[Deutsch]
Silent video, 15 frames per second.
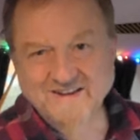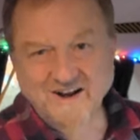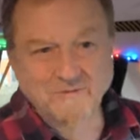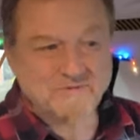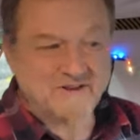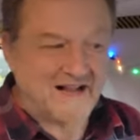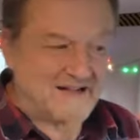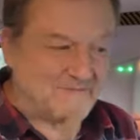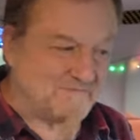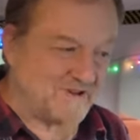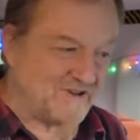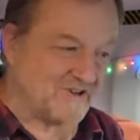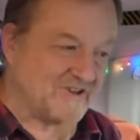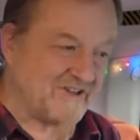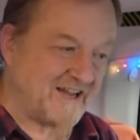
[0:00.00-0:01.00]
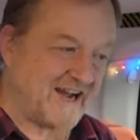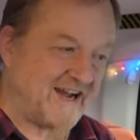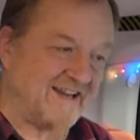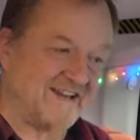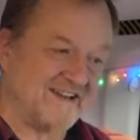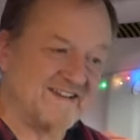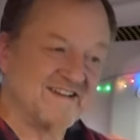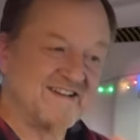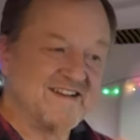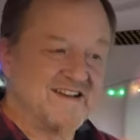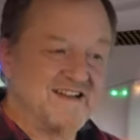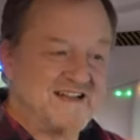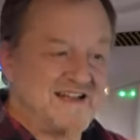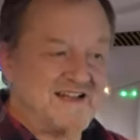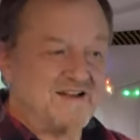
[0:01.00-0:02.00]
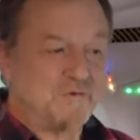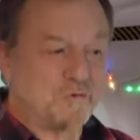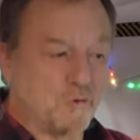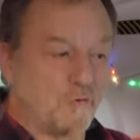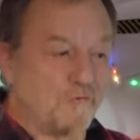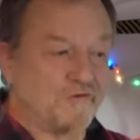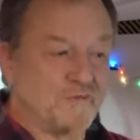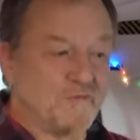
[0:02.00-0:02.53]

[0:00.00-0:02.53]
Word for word: gab es halt bloß die eine, durfte